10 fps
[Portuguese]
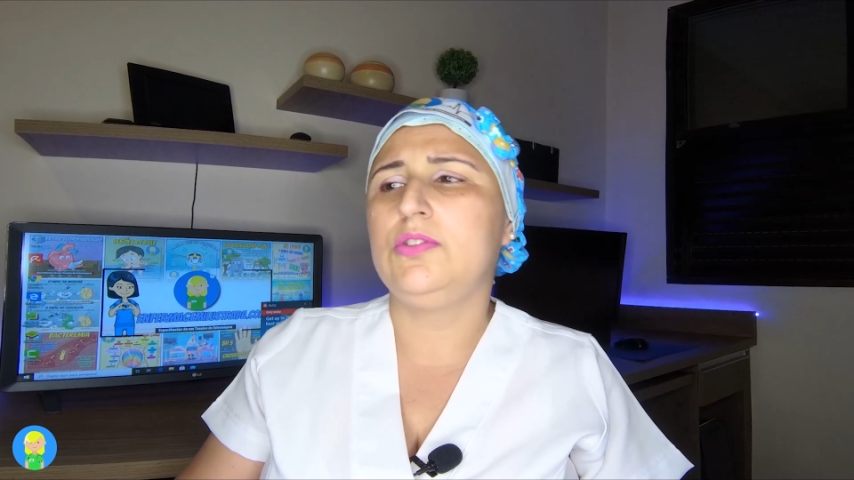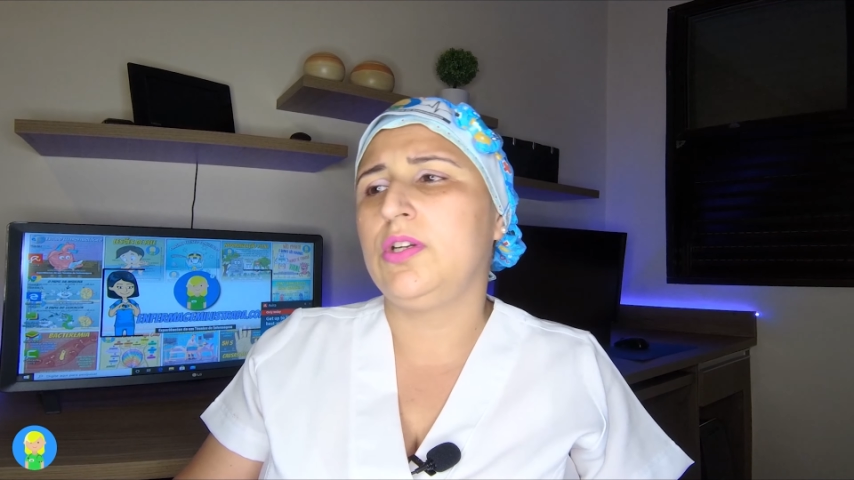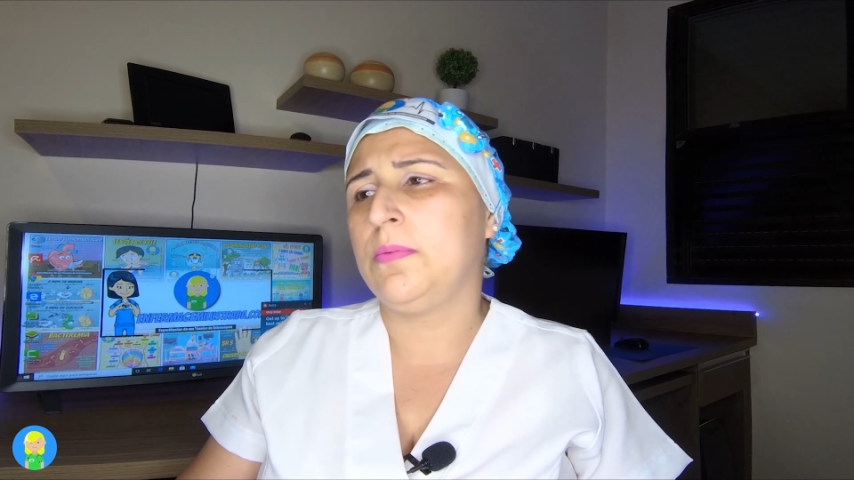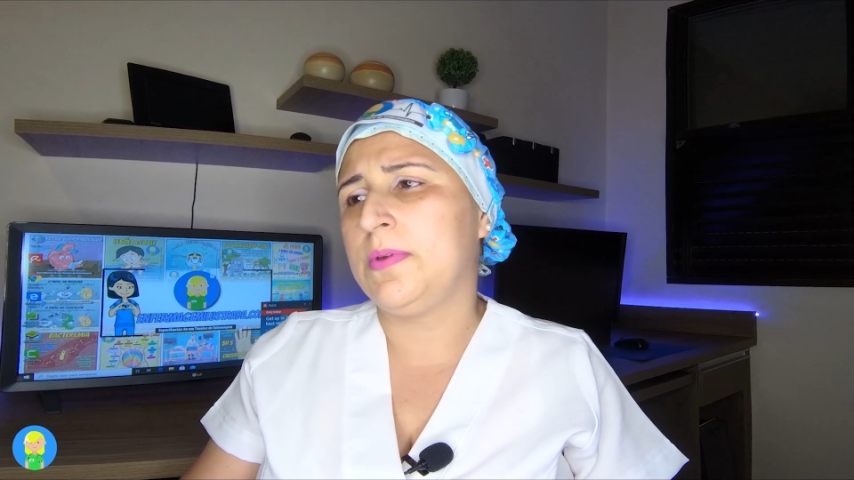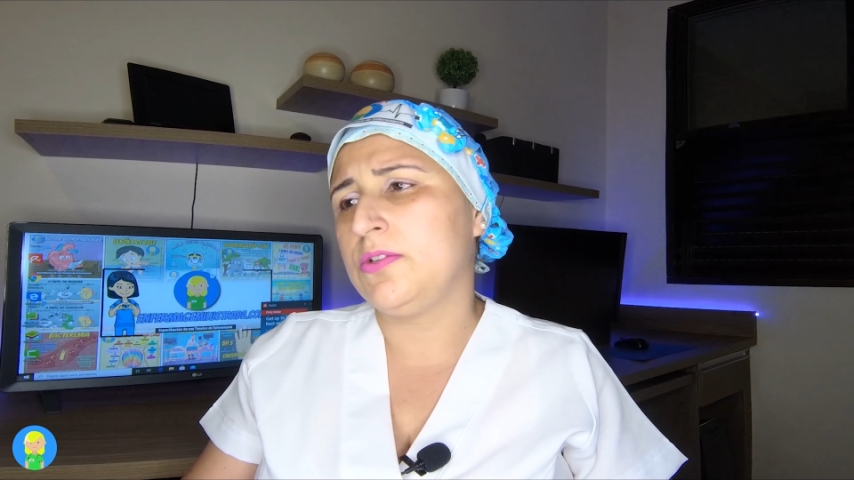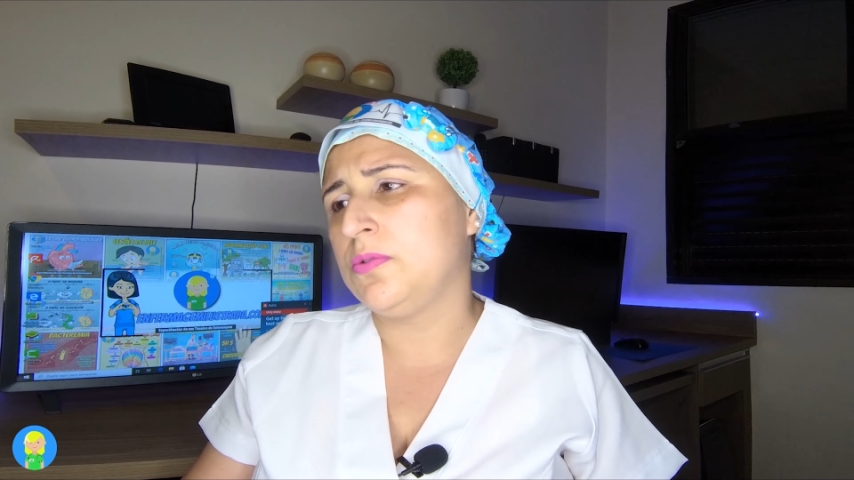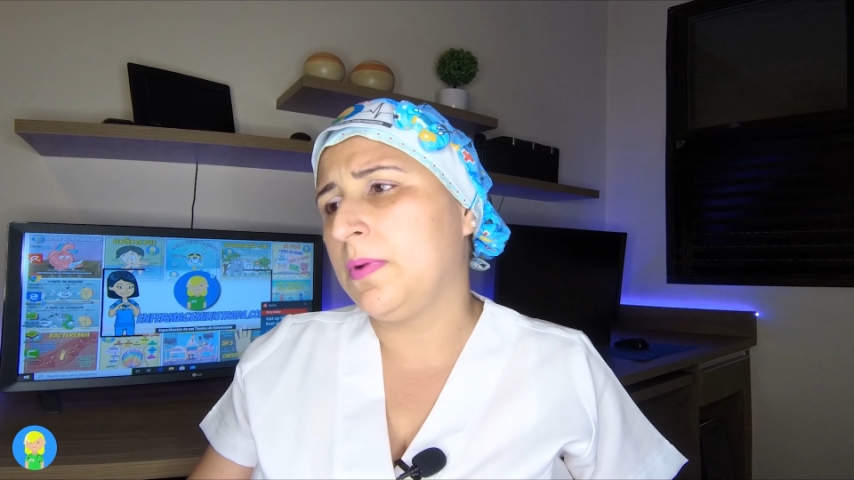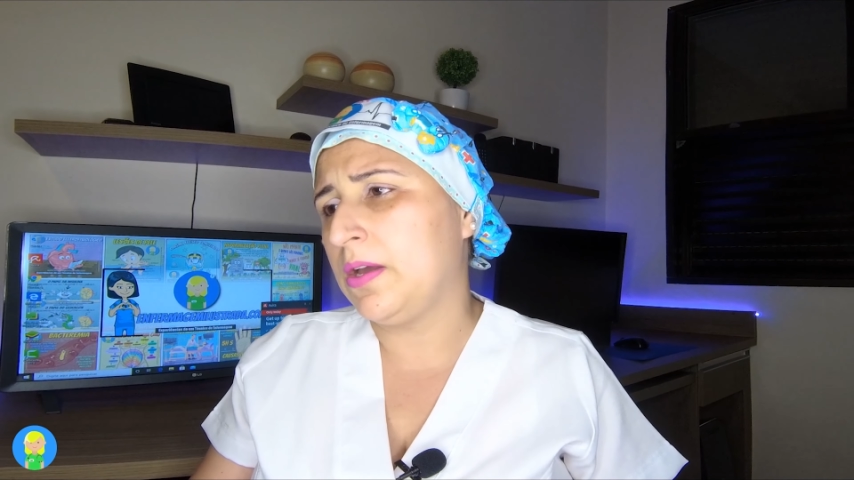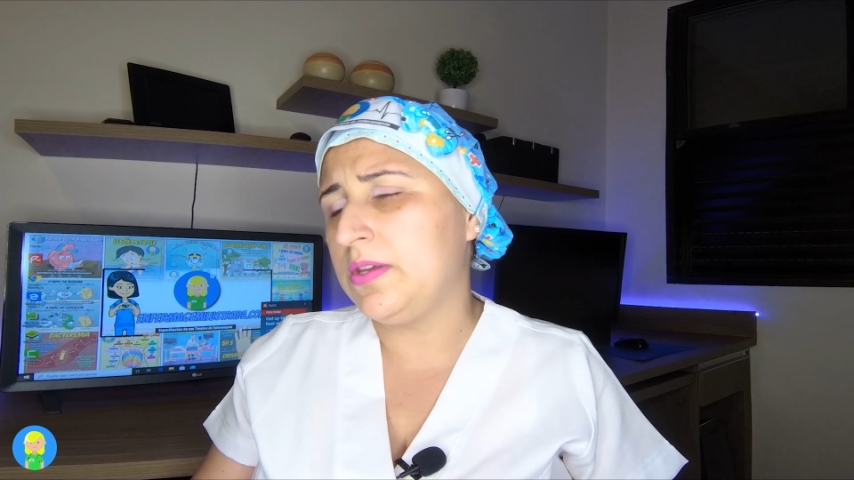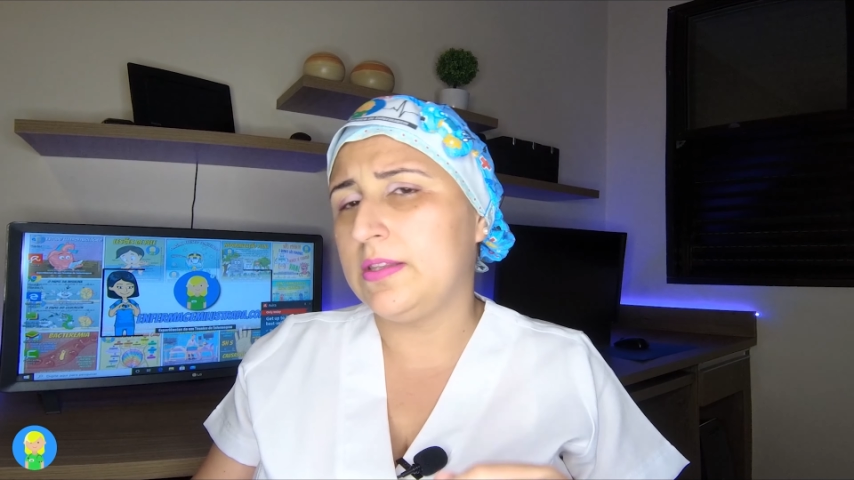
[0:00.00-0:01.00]
geralmente a
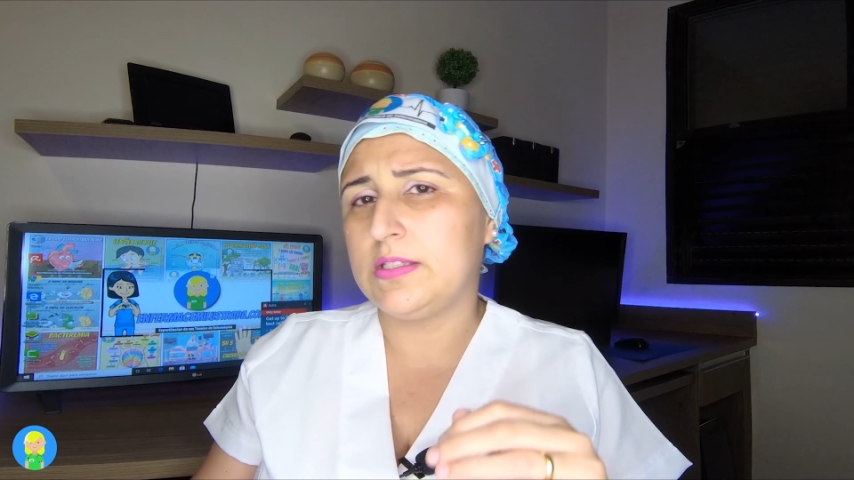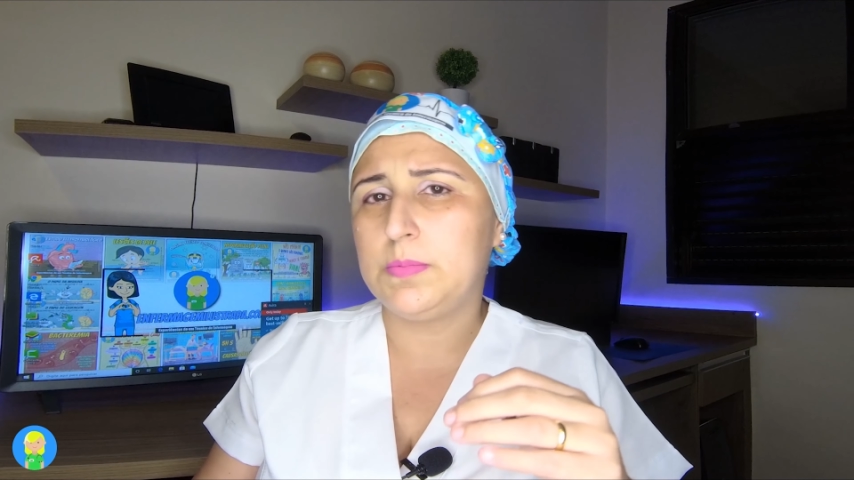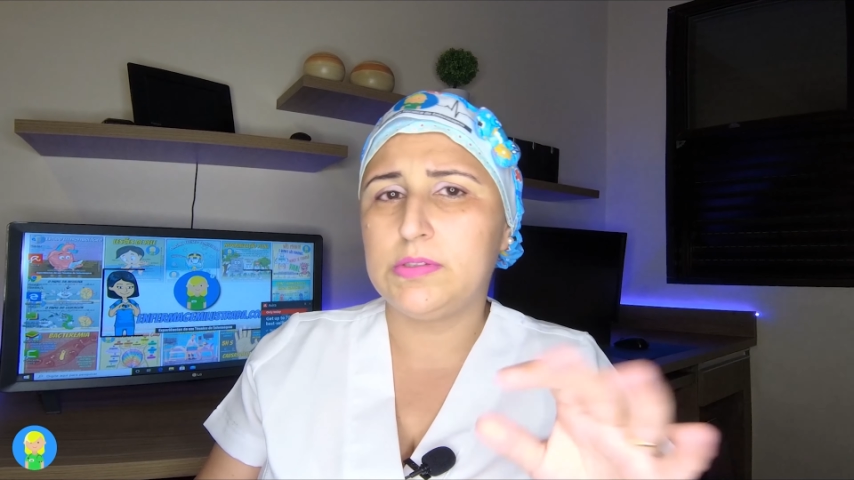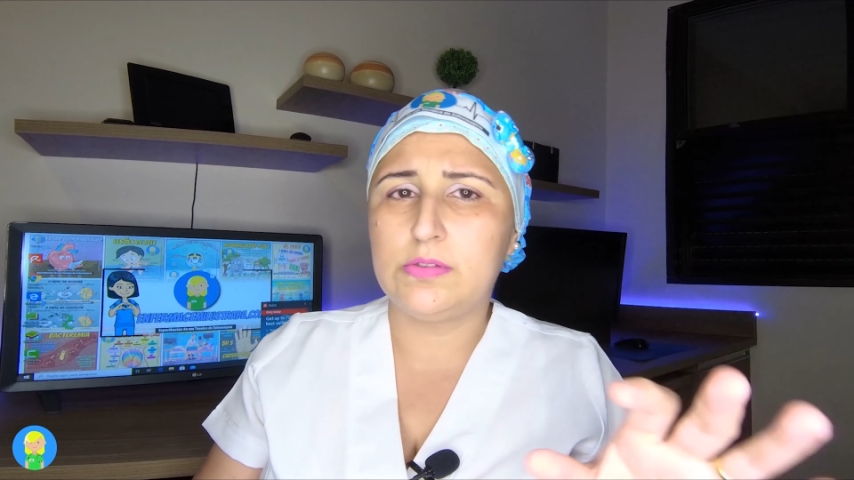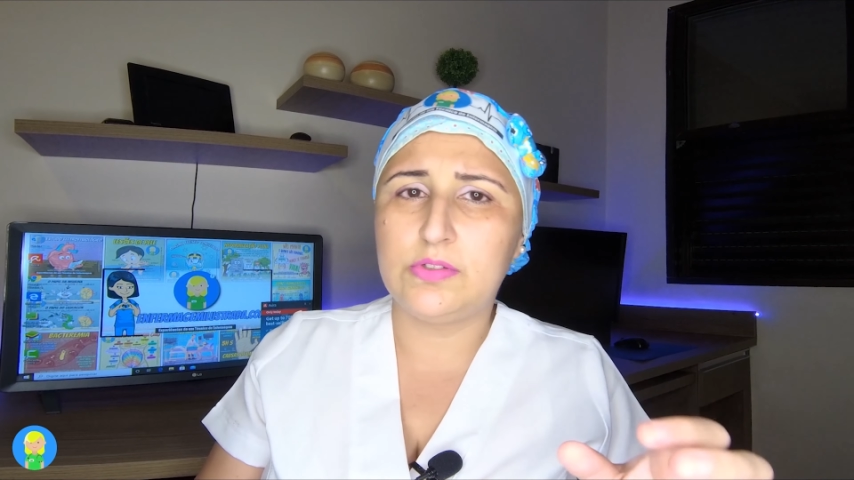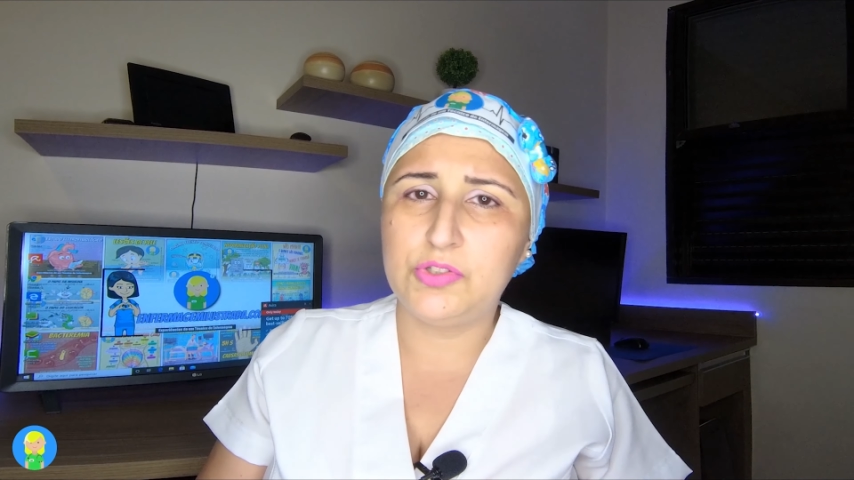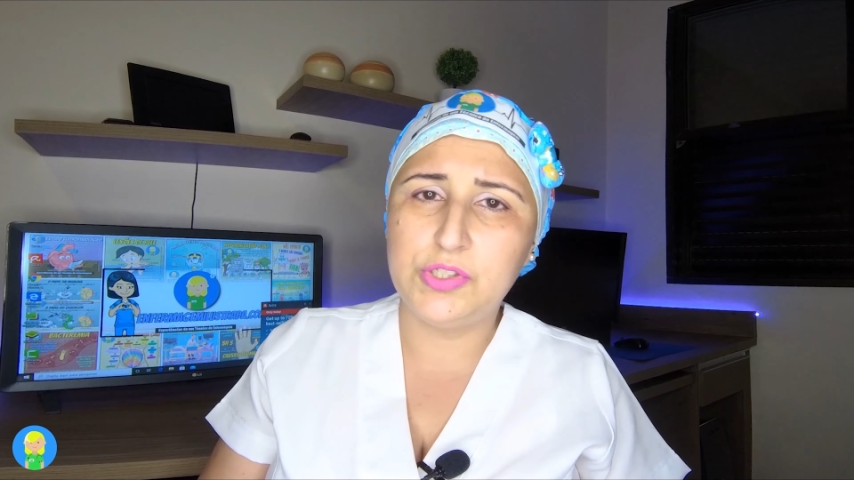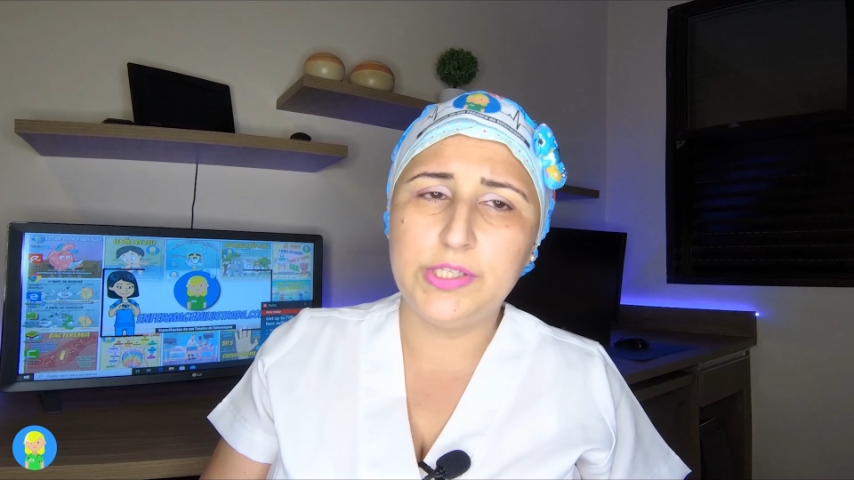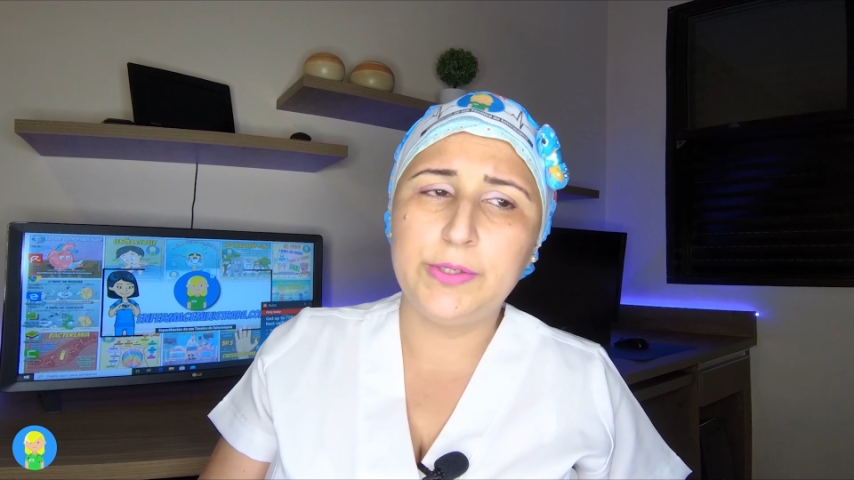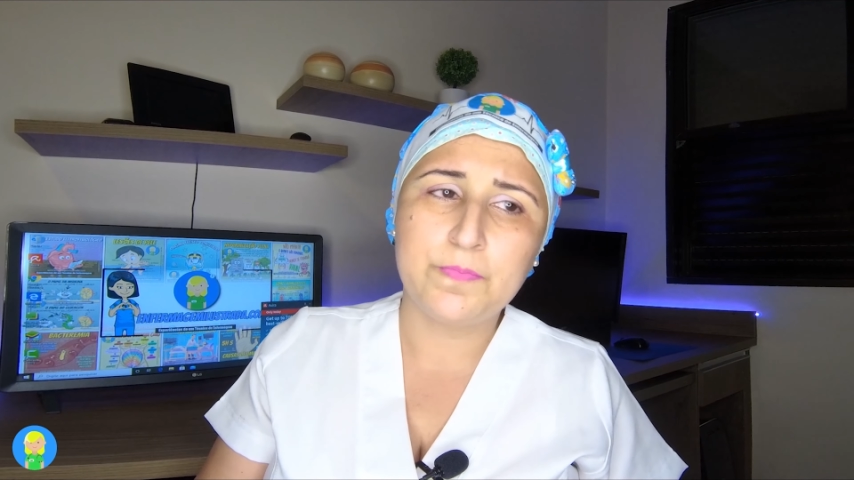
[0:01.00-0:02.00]
maioria das pessoas
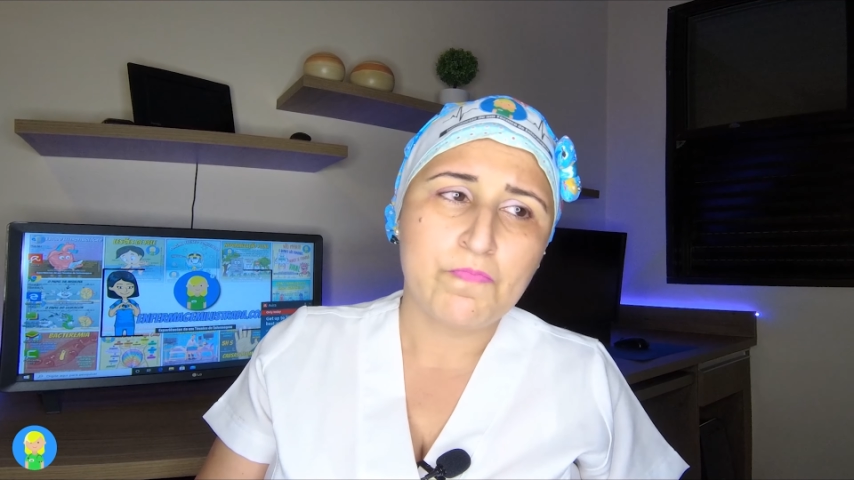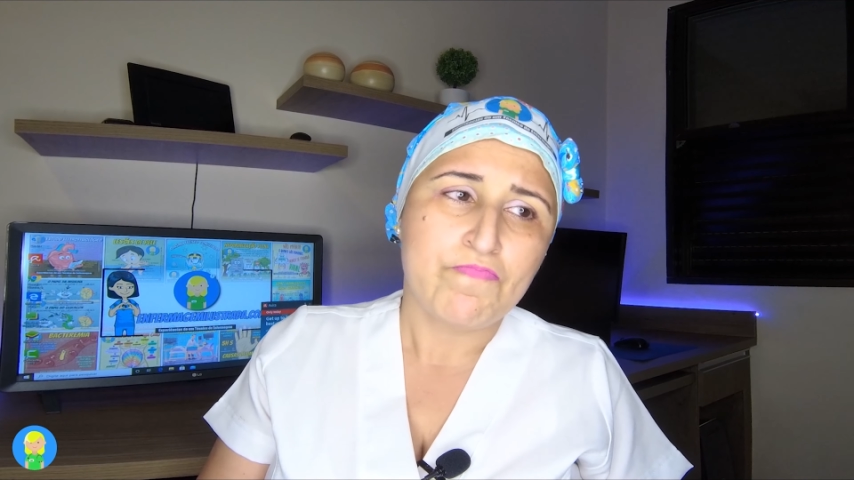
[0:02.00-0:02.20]
tiram